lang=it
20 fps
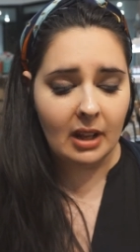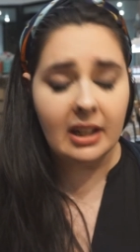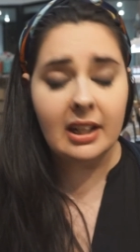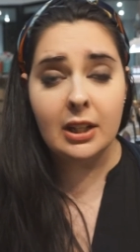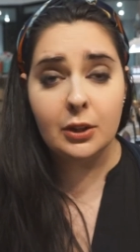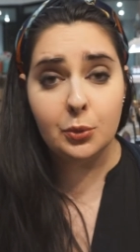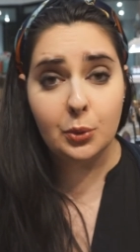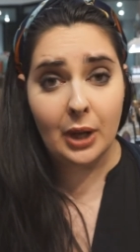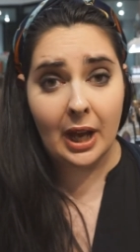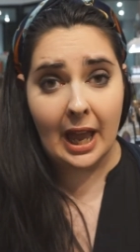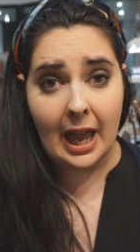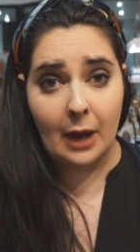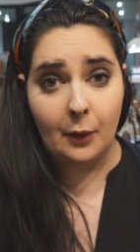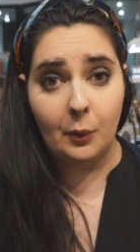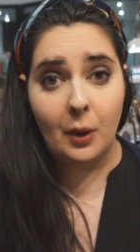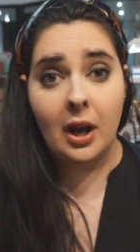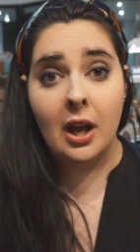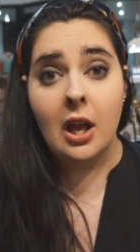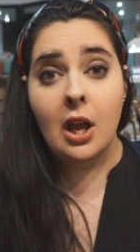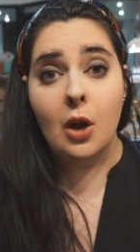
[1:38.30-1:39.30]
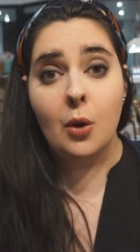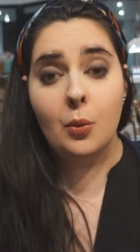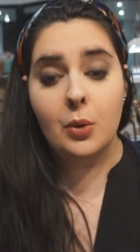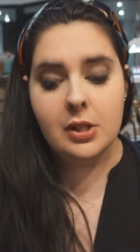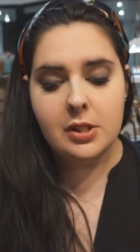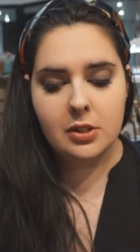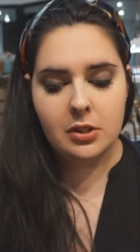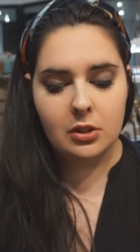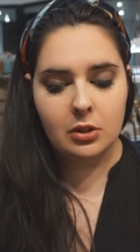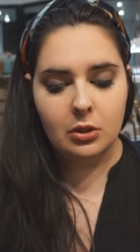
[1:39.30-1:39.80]
Natura Equa
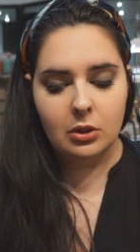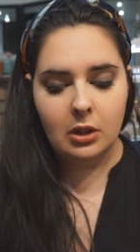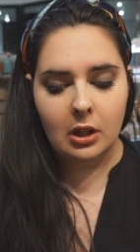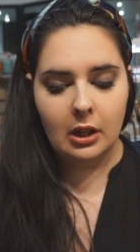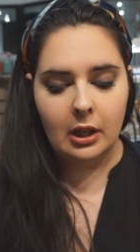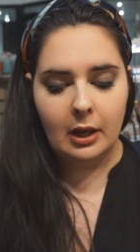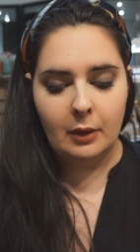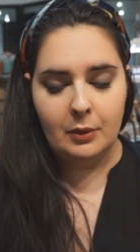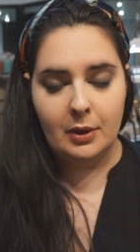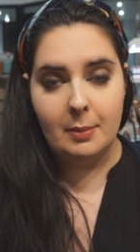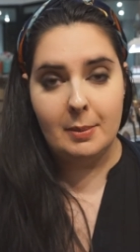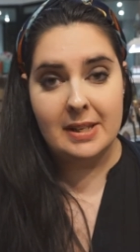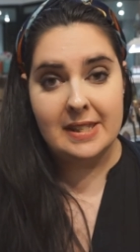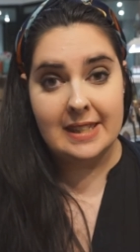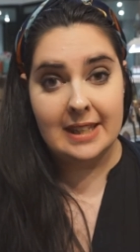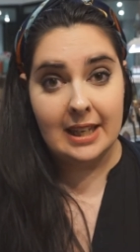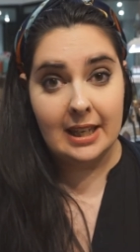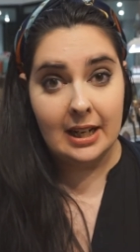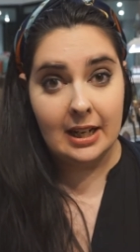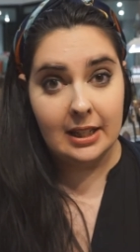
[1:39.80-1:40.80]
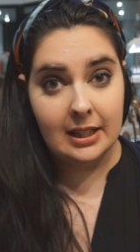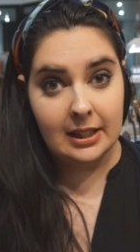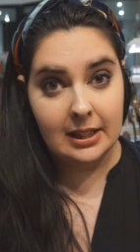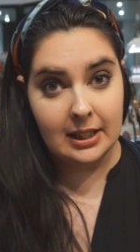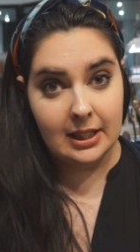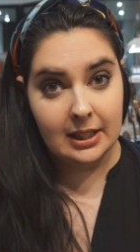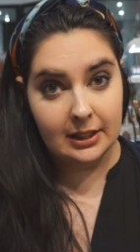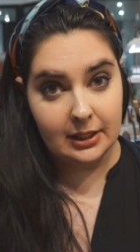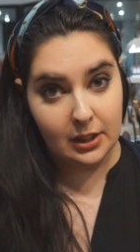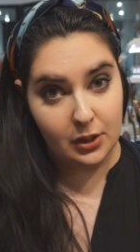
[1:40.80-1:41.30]
Questo è una maschera
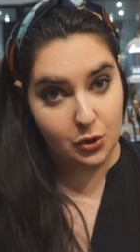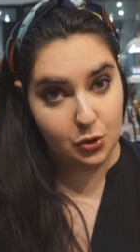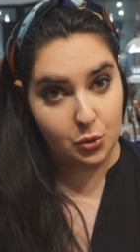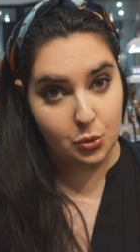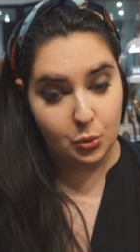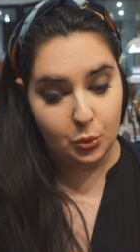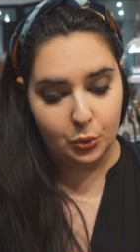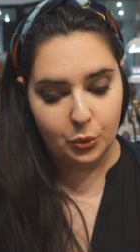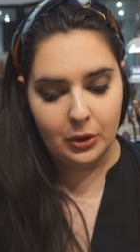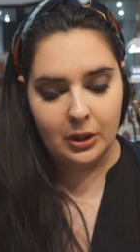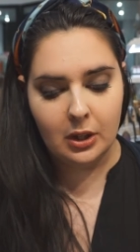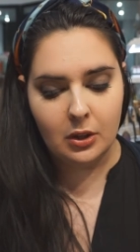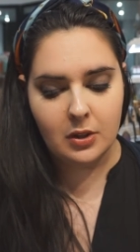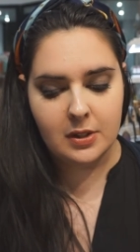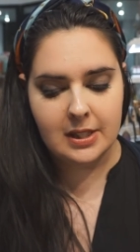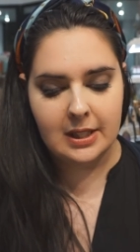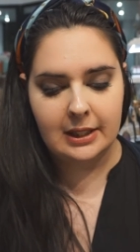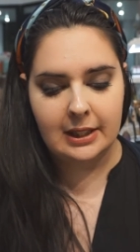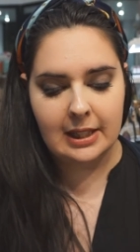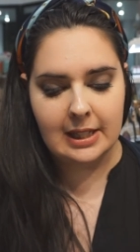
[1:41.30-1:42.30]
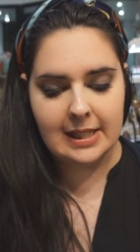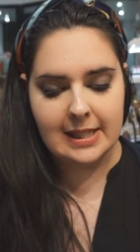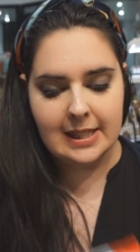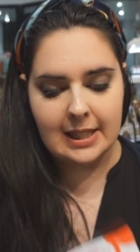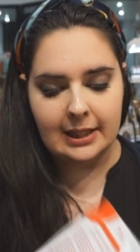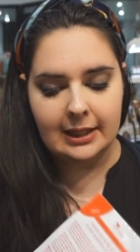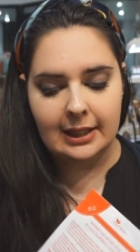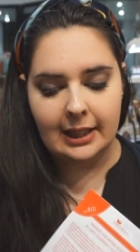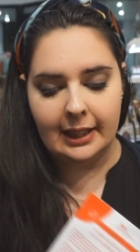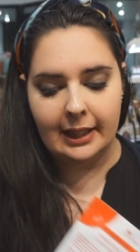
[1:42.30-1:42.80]
in tessuto e la cosa
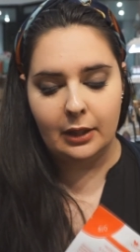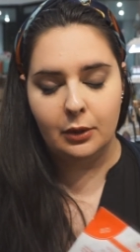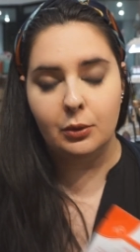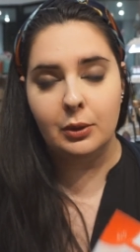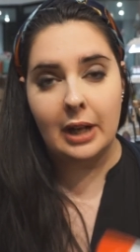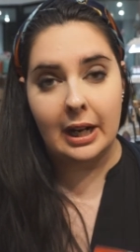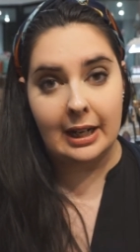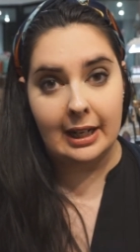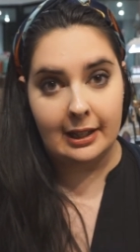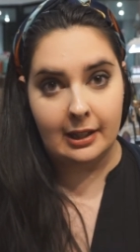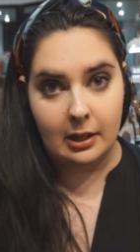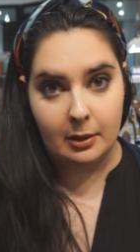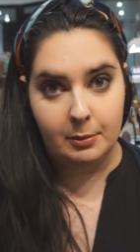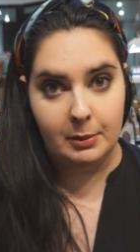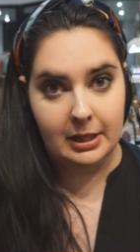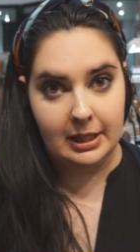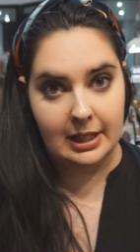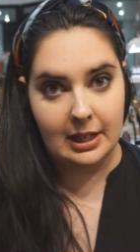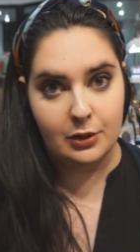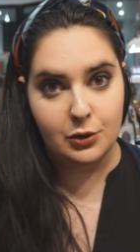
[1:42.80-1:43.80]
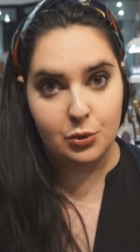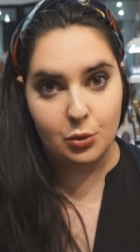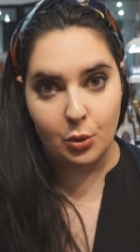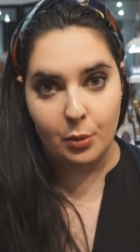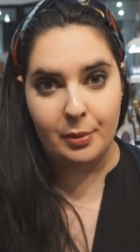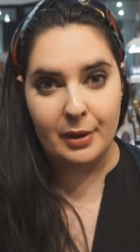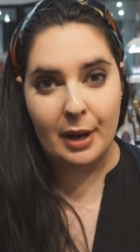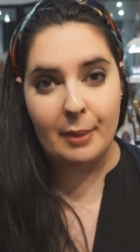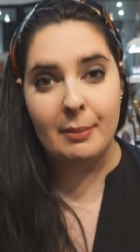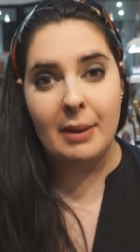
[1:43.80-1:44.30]
interessante è che non ha la cremina
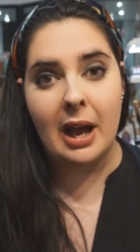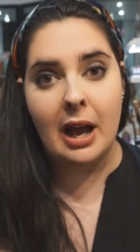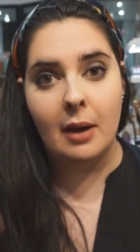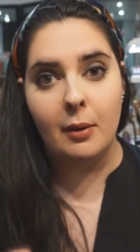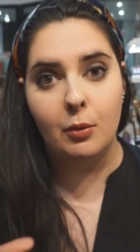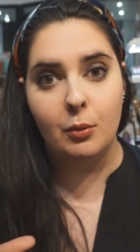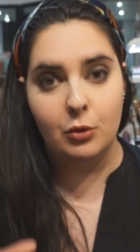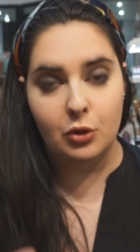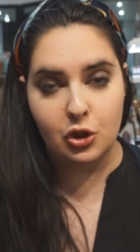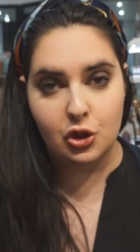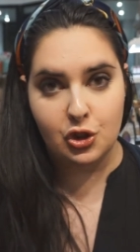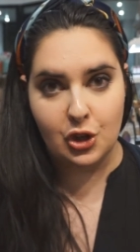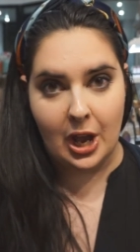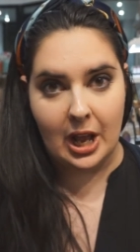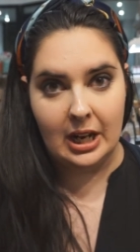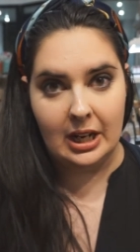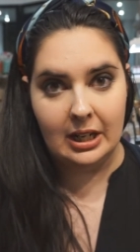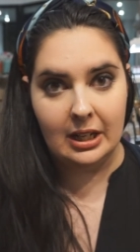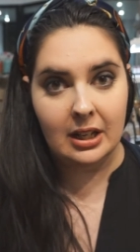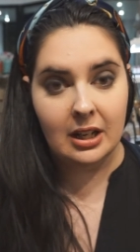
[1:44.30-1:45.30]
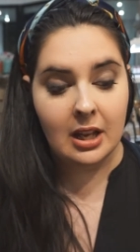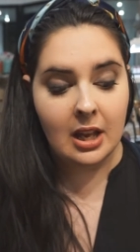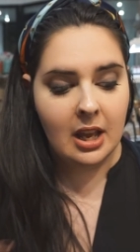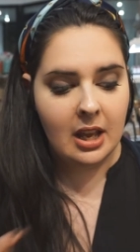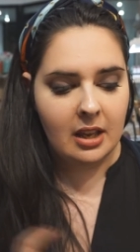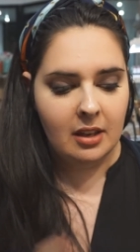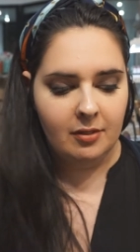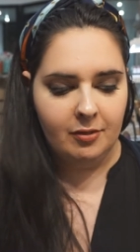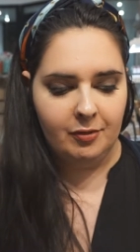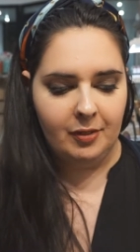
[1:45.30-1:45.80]
sopra ma un gel
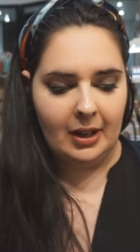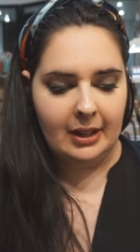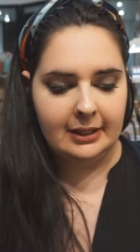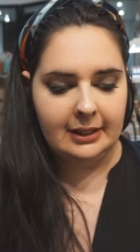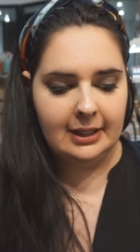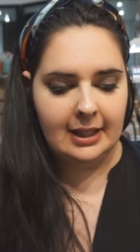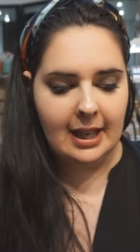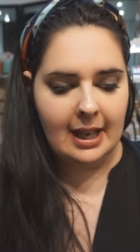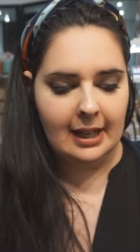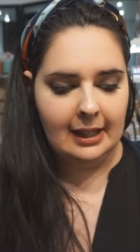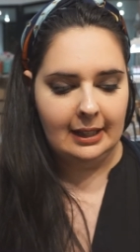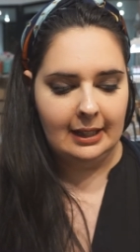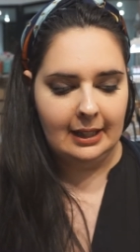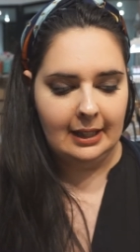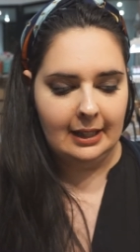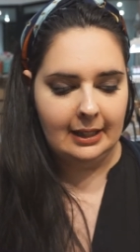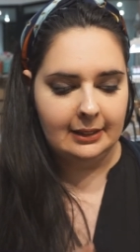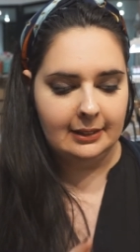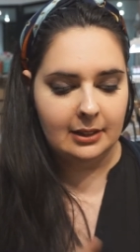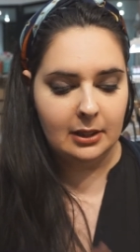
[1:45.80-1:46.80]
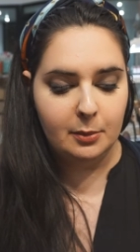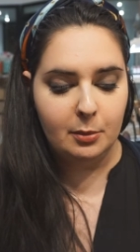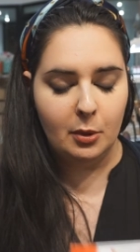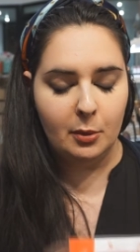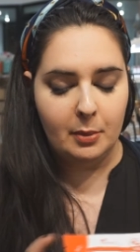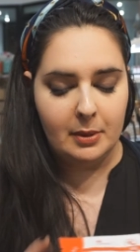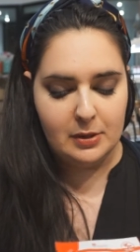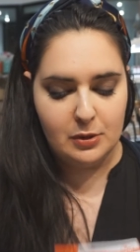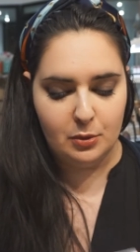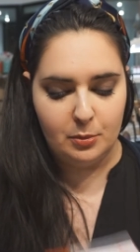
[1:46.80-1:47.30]
infatti è al
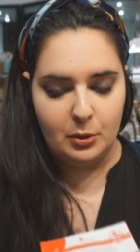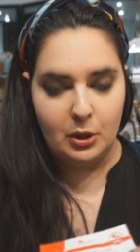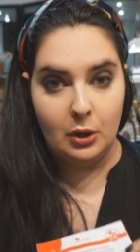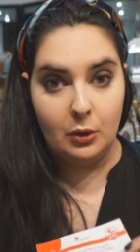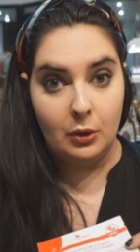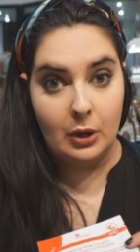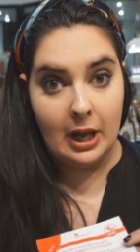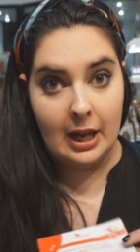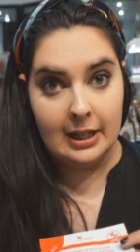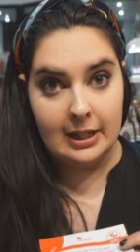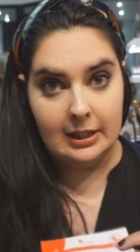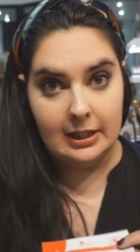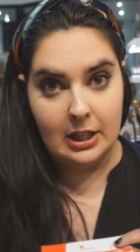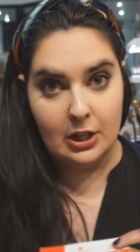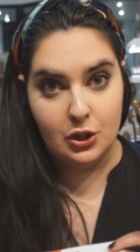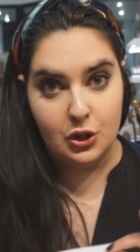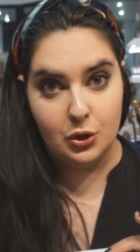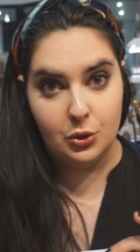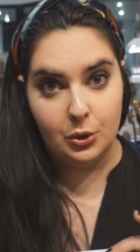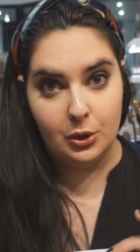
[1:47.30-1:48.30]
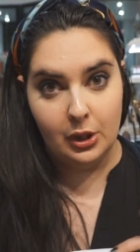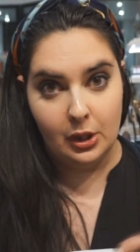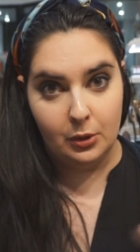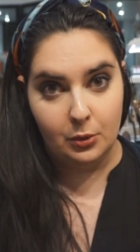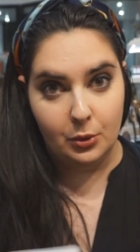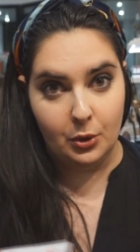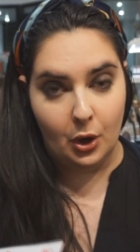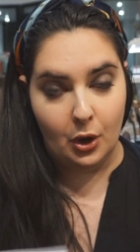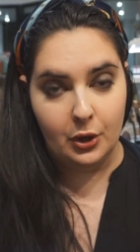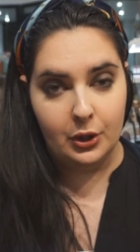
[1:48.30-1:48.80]
triplo peso molecolare di acido
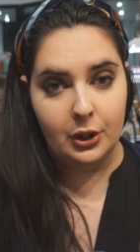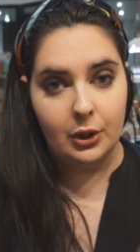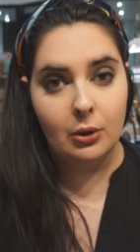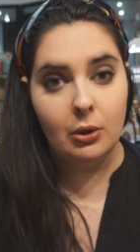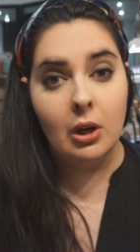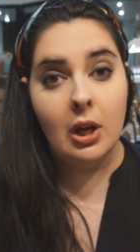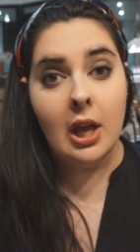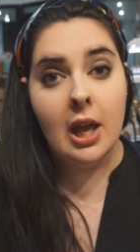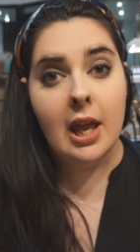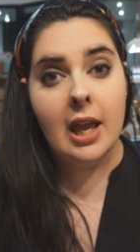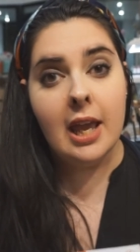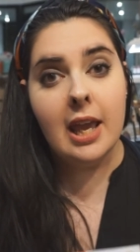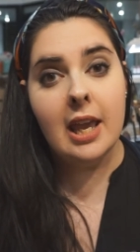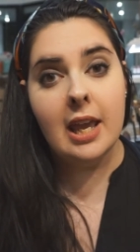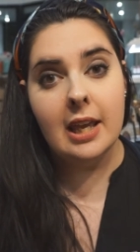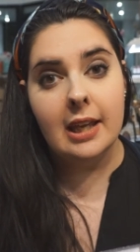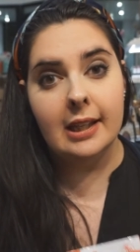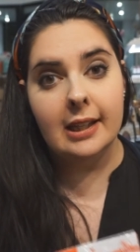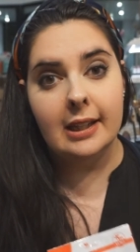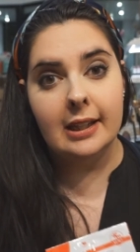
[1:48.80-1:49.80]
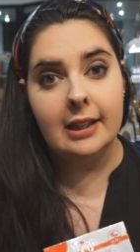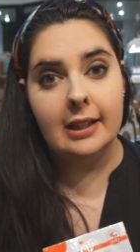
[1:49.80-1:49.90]
ialuronico e